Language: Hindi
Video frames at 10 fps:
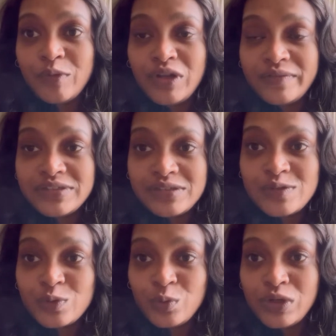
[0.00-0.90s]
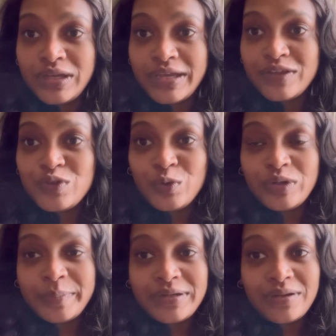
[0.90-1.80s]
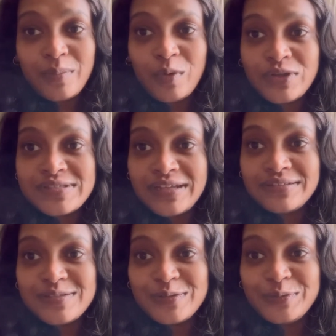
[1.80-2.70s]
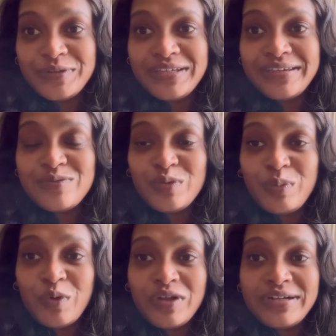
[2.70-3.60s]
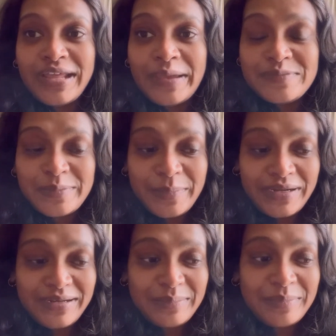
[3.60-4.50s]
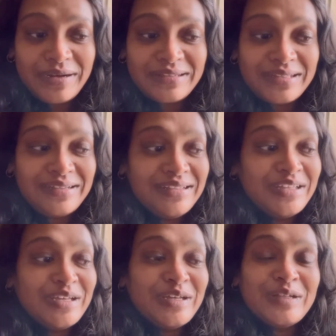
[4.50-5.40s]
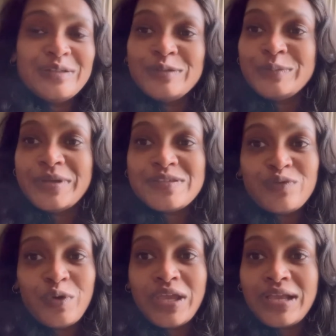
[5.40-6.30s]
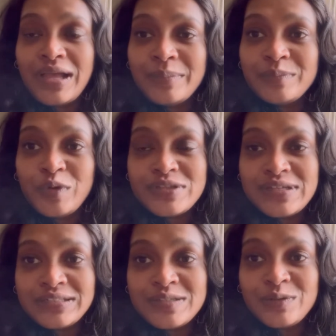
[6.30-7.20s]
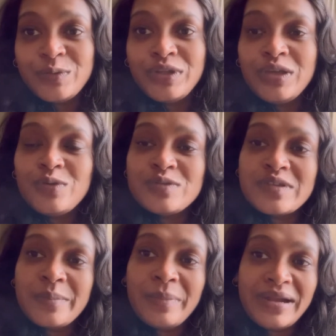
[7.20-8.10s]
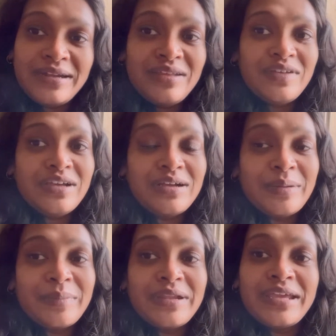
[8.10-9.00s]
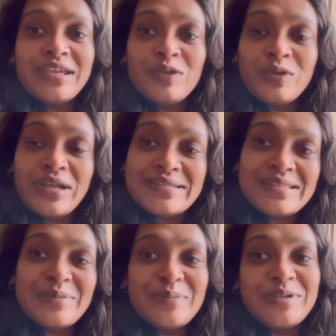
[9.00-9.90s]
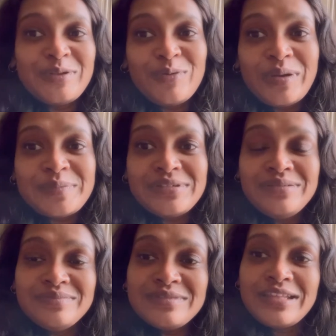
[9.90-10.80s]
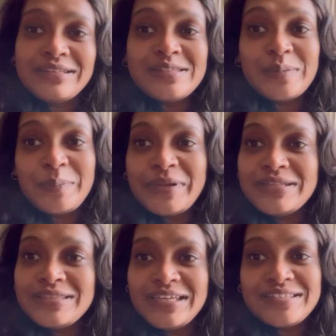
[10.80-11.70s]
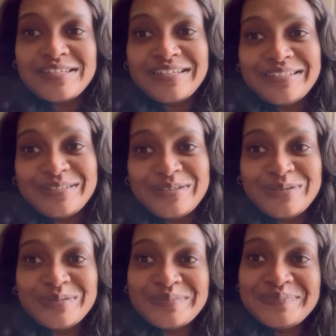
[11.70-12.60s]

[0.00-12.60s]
तो लविश के स्कूल का है जो निपटना बहुत ज़्यादा ज़रूरी है जो बहुत टाइम से पेंडिंग पड़ा था तो बस वो एक काम बहुत ज़्यादा ज़रूरी है उसके बाद टीवी का काम कराएंगे तो रास्ते में मिलती हूँ आपसे जल्दी से मैं पहले चेंज कर लेती हूँ